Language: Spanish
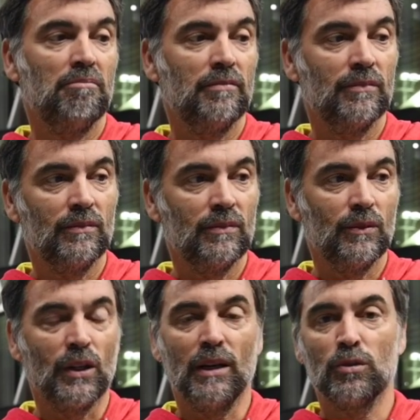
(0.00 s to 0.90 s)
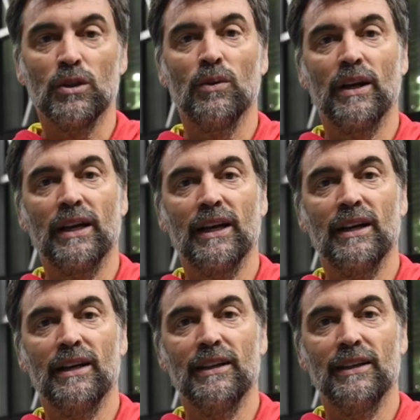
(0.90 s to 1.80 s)
mm, no tenemos ninguna
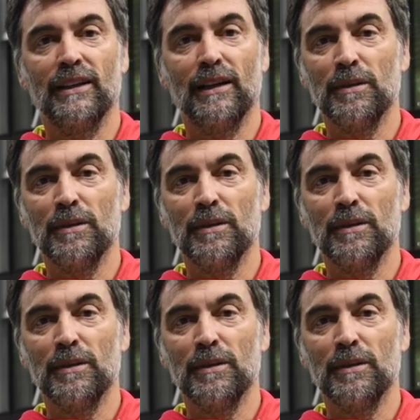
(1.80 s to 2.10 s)
queja en la